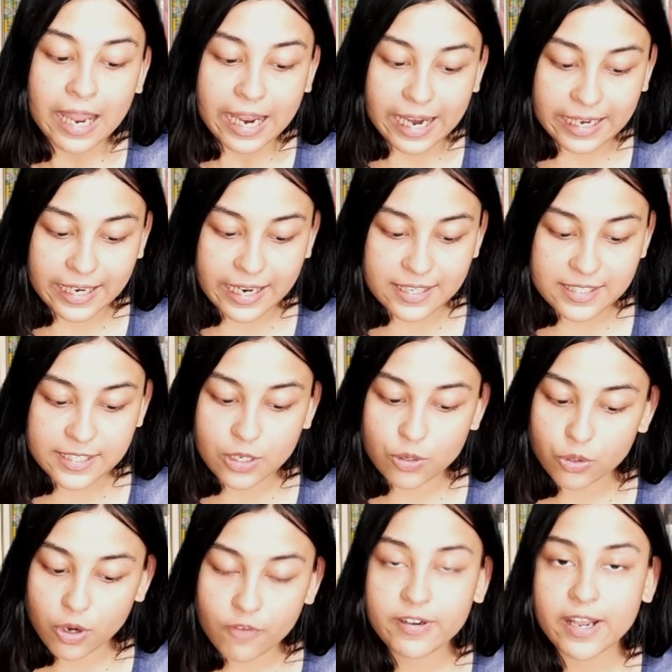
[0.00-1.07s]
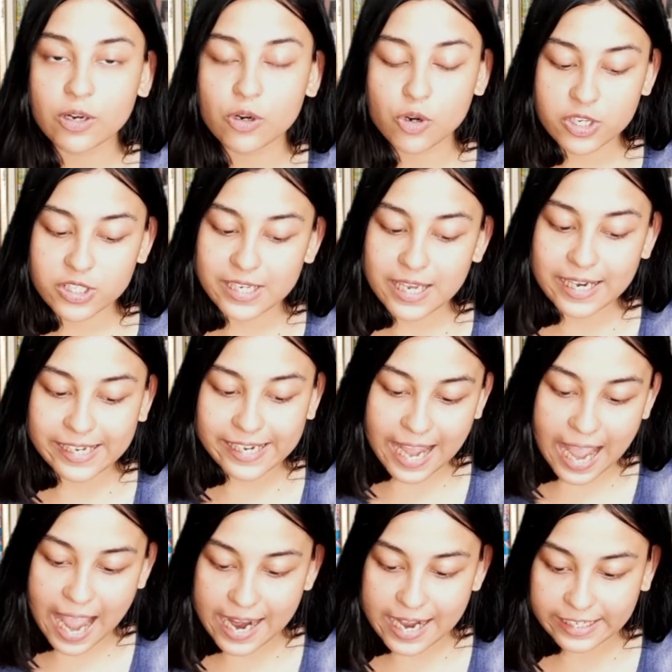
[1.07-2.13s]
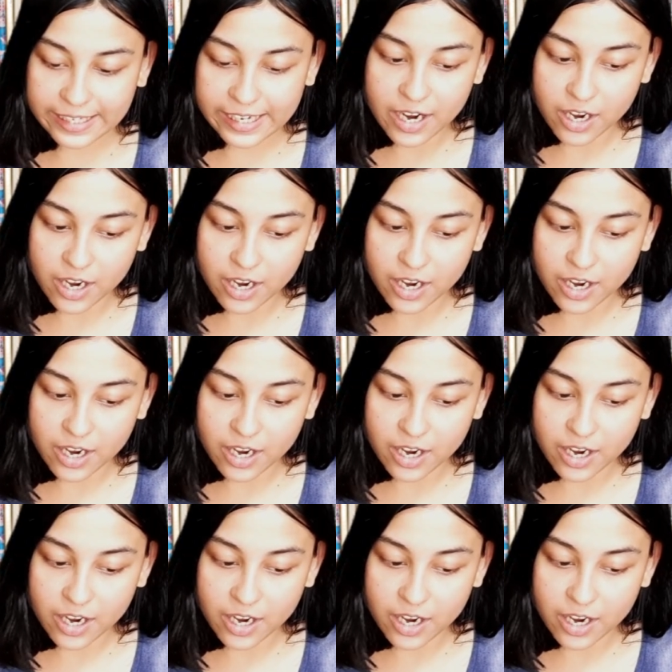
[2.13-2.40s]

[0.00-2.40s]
इंडियन इंस्टीट्यूट ऑफ टेक्नोलॉजी यानी कि आई